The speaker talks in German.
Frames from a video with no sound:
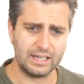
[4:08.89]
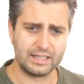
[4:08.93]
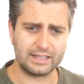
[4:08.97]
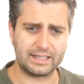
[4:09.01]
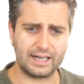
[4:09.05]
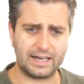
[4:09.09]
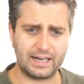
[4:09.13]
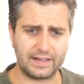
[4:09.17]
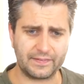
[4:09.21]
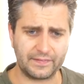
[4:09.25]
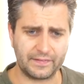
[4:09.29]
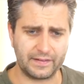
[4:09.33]

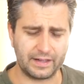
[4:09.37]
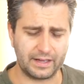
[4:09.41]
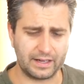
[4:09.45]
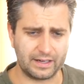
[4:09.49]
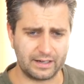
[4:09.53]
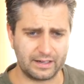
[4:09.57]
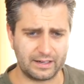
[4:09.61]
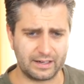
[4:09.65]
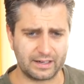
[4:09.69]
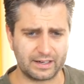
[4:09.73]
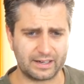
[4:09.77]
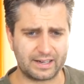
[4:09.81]
Dann
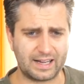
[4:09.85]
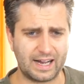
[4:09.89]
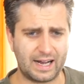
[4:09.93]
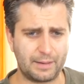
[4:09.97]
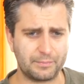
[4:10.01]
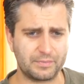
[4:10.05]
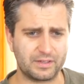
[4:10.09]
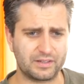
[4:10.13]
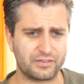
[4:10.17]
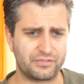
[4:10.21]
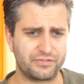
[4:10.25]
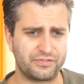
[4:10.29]
äh,
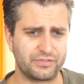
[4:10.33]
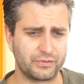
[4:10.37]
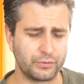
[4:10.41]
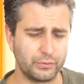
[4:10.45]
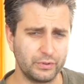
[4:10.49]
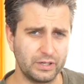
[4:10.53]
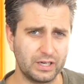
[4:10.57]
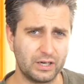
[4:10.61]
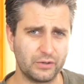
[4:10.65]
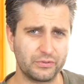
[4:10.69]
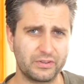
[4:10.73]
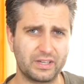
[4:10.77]
kam das
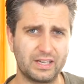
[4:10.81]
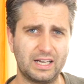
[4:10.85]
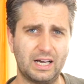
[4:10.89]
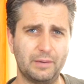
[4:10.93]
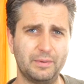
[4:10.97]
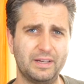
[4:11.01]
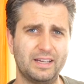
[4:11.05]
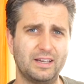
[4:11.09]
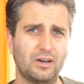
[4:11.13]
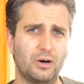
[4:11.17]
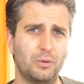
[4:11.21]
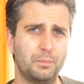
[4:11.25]
früher und dann
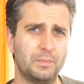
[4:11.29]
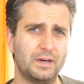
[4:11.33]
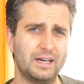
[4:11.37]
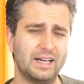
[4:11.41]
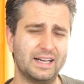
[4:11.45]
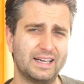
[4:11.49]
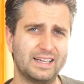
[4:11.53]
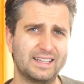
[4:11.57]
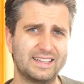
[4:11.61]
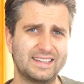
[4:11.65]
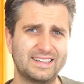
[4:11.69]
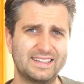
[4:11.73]
habe ich auch mal
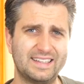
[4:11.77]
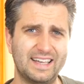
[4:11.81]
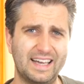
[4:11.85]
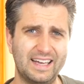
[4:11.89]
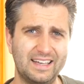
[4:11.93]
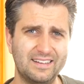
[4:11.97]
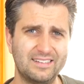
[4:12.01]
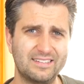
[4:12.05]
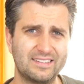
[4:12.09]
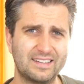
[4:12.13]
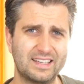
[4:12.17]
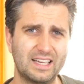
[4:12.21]
einen
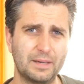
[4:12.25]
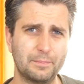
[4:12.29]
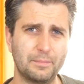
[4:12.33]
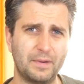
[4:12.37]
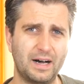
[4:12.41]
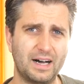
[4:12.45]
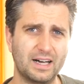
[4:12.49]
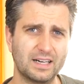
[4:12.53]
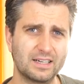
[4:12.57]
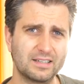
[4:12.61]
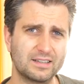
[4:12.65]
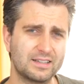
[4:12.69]
Test
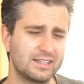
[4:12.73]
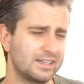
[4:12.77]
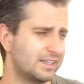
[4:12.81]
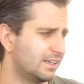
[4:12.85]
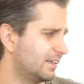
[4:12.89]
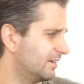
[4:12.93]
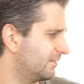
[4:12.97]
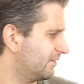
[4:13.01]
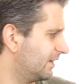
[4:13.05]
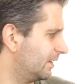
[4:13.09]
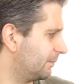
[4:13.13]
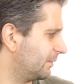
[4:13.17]
gemacht, äh,
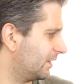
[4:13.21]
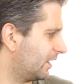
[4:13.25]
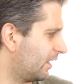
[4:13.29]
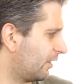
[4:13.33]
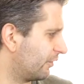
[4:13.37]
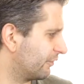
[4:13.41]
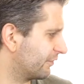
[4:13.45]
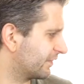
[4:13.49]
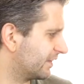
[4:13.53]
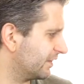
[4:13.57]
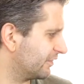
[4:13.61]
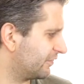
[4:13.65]
weil mir
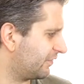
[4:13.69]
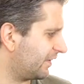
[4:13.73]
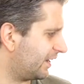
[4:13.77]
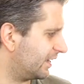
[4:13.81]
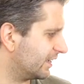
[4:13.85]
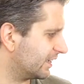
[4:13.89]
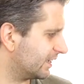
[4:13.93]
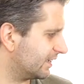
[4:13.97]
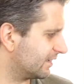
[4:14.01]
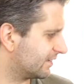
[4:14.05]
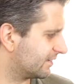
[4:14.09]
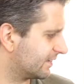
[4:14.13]

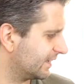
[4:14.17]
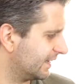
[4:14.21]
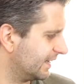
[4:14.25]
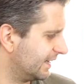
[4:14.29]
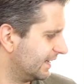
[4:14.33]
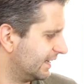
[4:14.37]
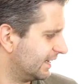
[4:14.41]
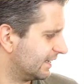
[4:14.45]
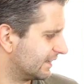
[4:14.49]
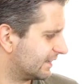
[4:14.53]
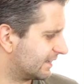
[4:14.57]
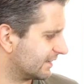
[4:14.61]
aufgefallen ist,
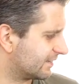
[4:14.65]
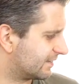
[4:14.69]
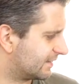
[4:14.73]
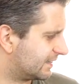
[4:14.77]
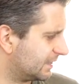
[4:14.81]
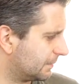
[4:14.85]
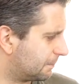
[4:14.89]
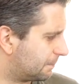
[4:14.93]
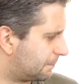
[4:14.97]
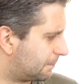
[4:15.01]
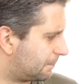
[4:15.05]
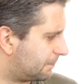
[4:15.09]
dass
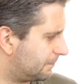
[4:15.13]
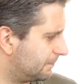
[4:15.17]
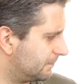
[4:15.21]
die,